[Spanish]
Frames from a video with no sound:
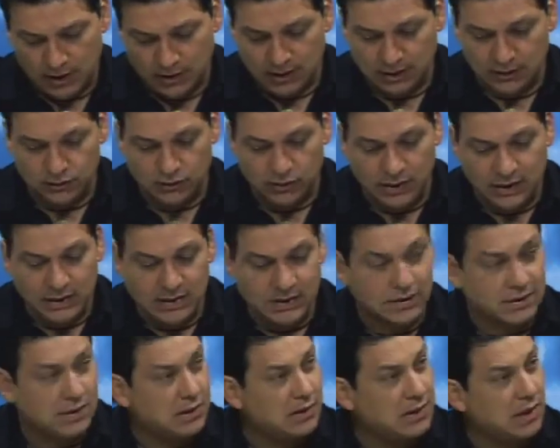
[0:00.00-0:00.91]

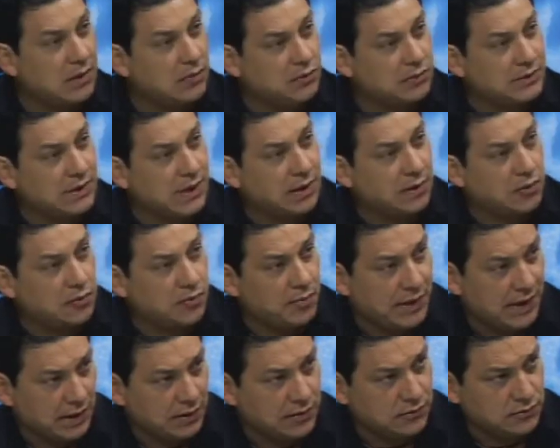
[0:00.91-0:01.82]
naturaleza tendemos a
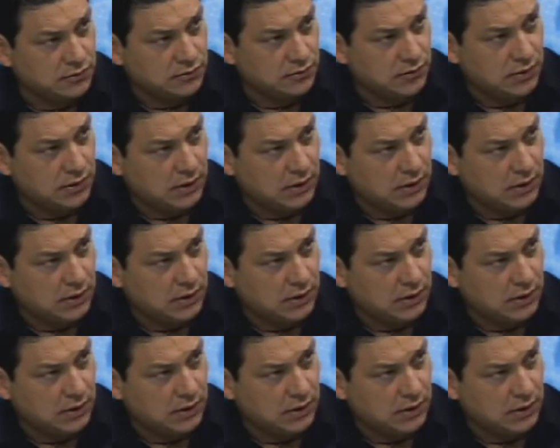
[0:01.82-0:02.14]
agruparnos.